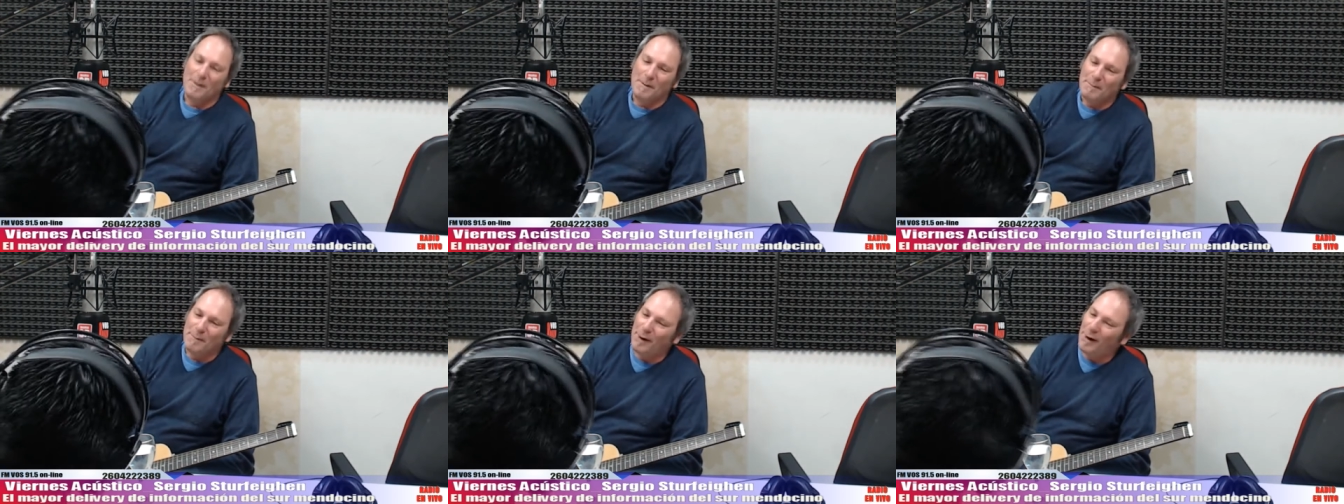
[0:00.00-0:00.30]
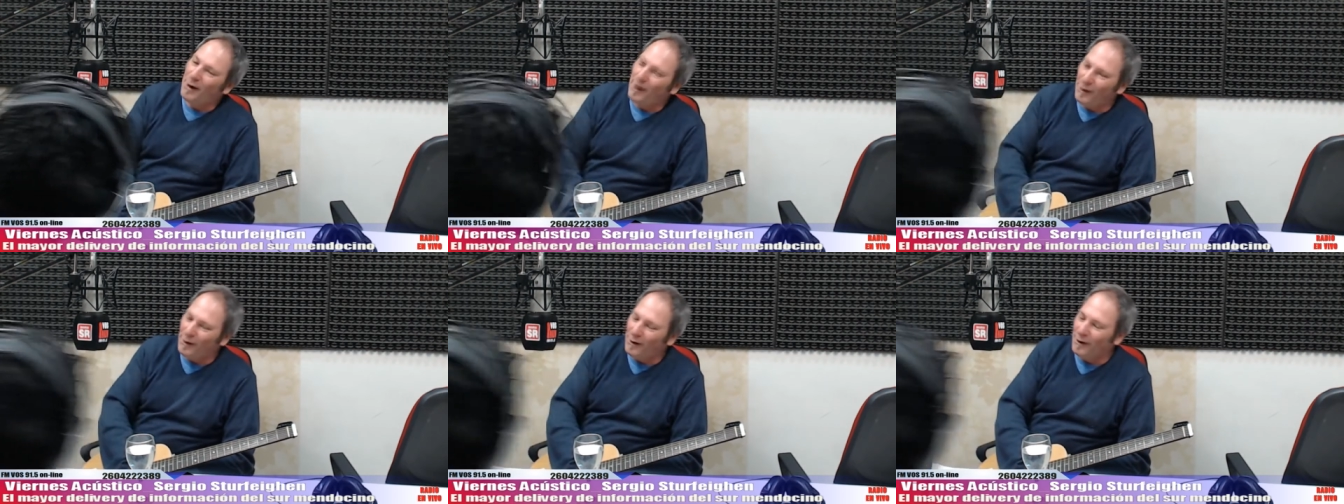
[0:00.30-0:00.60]

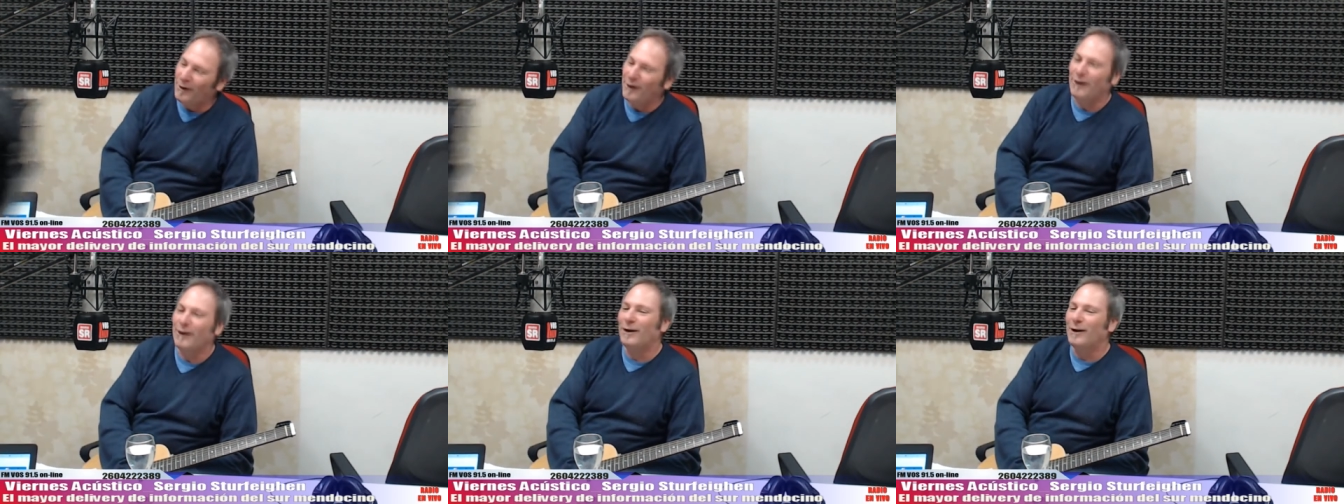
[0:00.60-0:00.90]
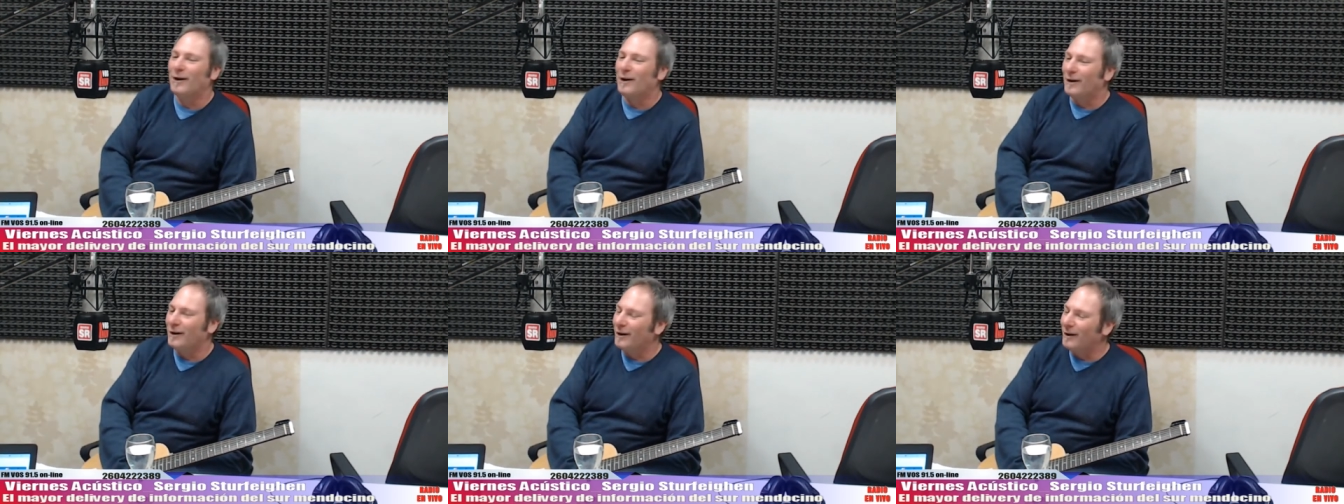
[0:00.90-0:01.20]

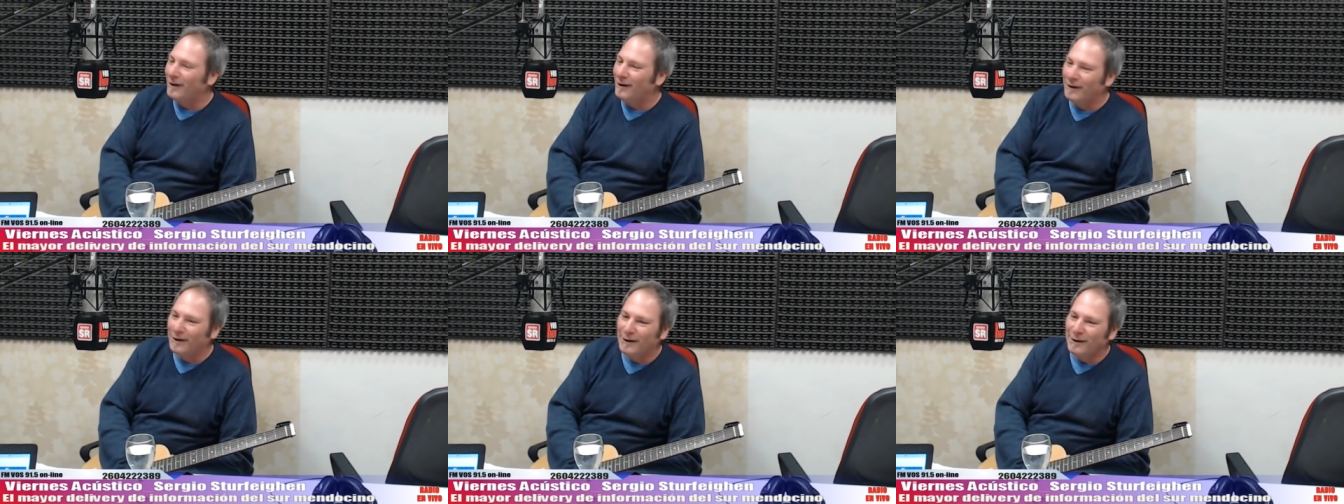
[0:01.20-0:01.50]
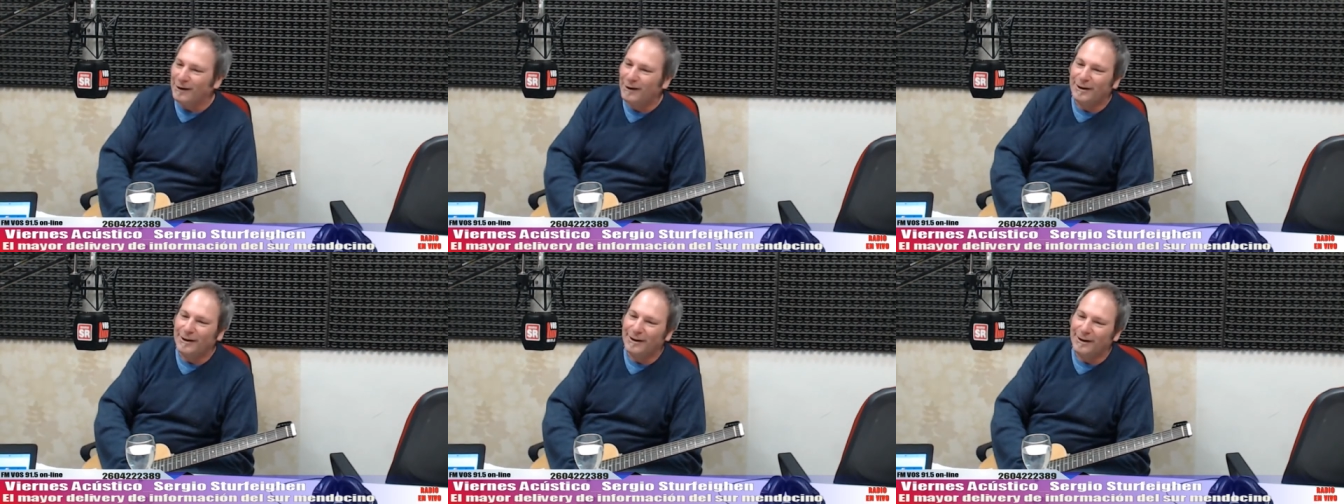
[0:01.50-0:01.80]
pero los,
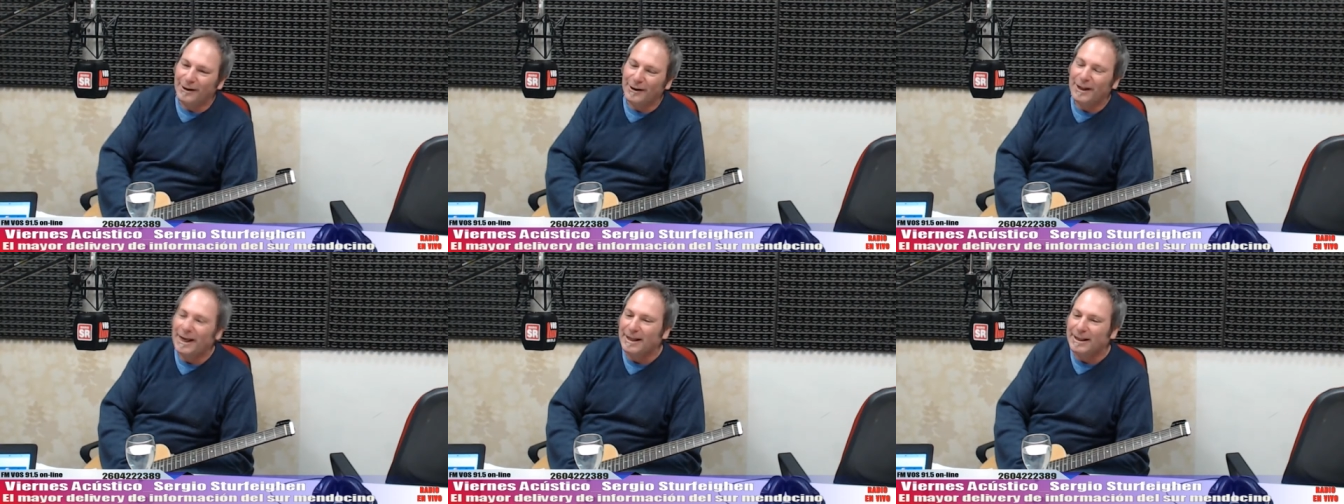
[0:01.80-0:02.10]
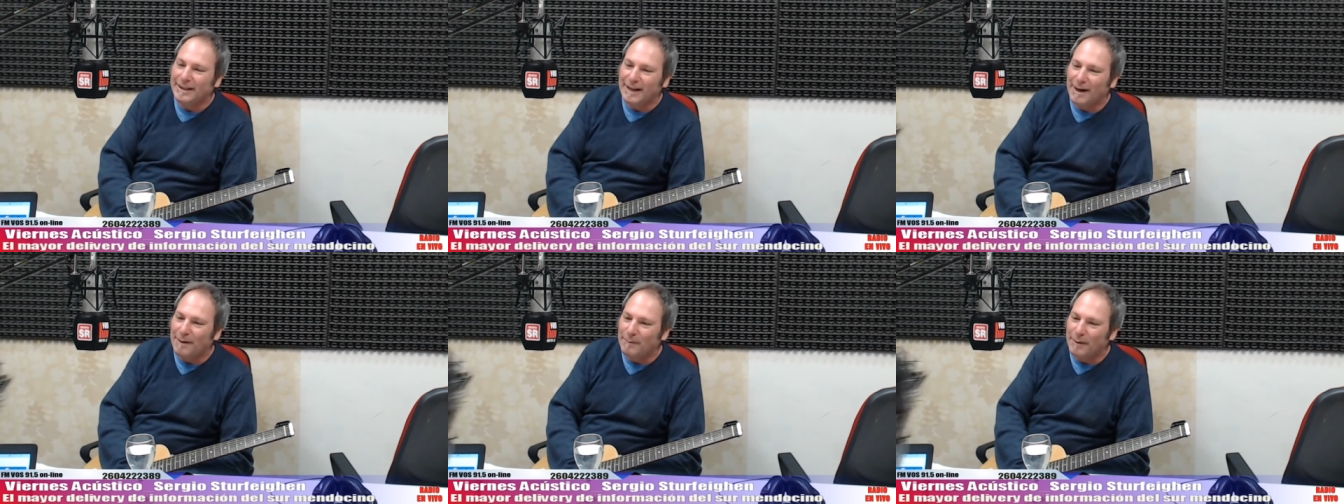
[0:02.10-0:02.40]
los días
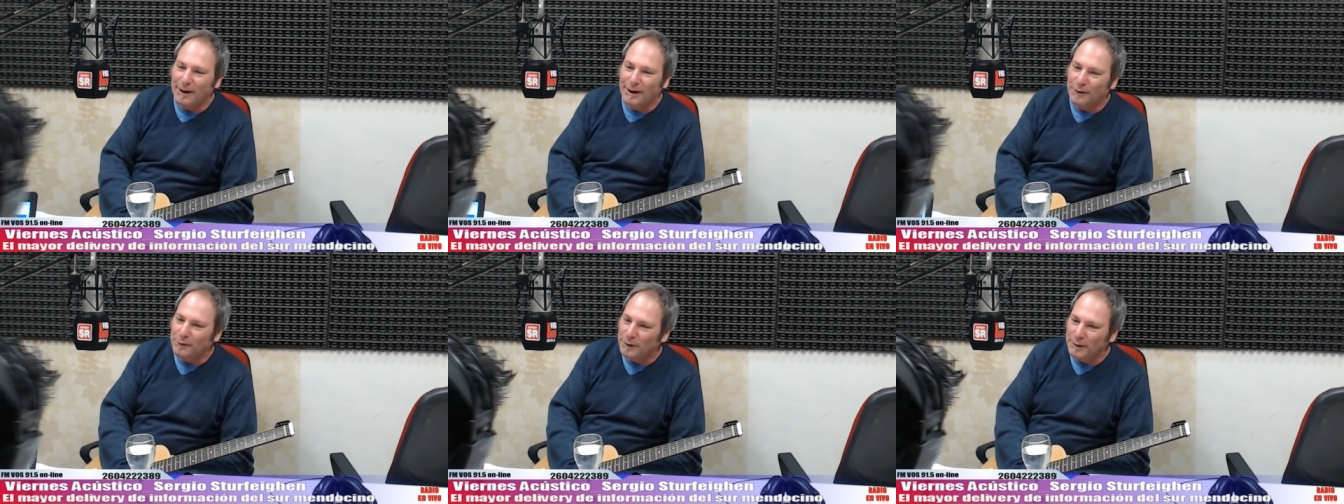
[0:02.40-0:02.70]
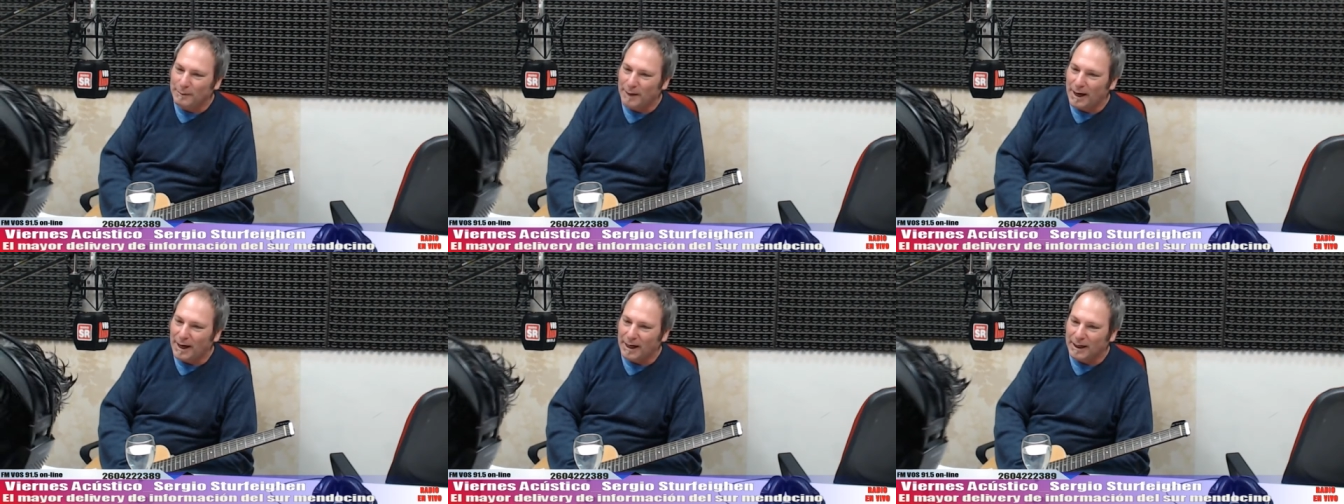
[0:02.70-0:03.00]
de trampa es el
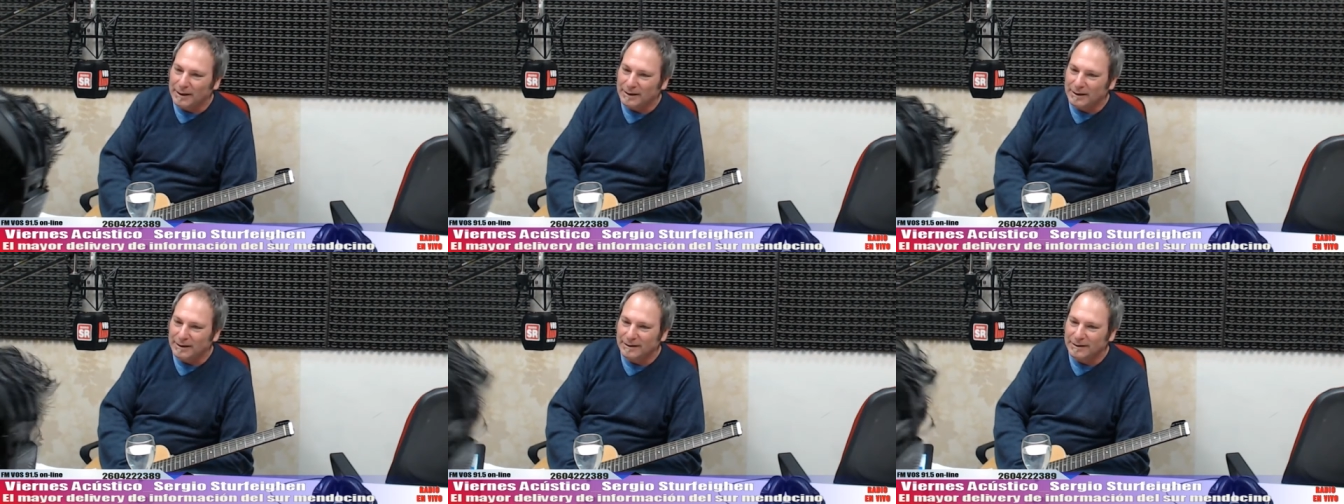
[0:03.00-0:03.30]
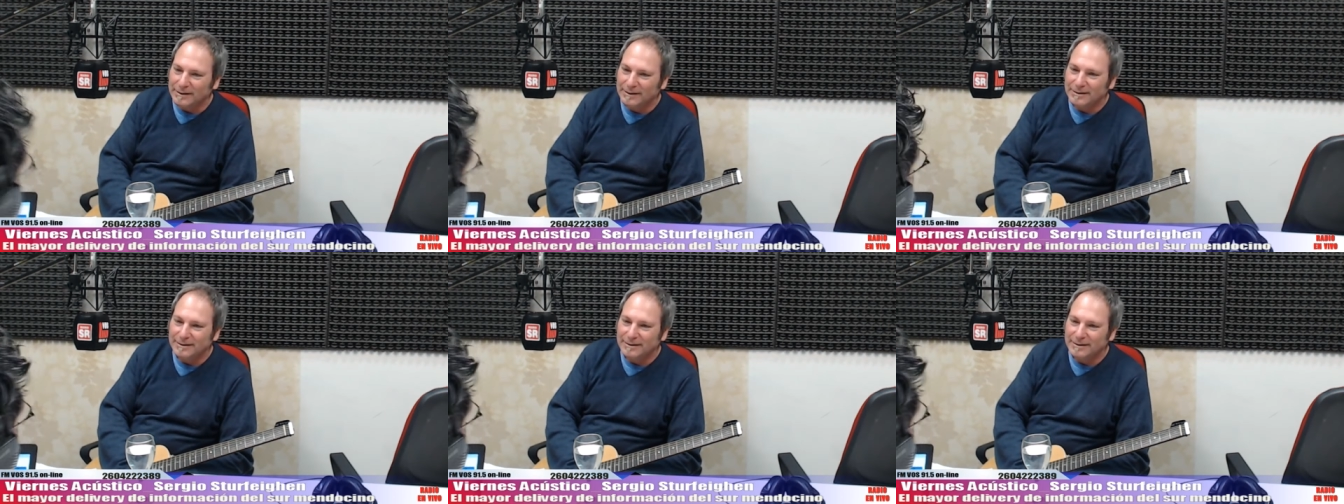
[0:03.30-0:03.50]
lunes y martes.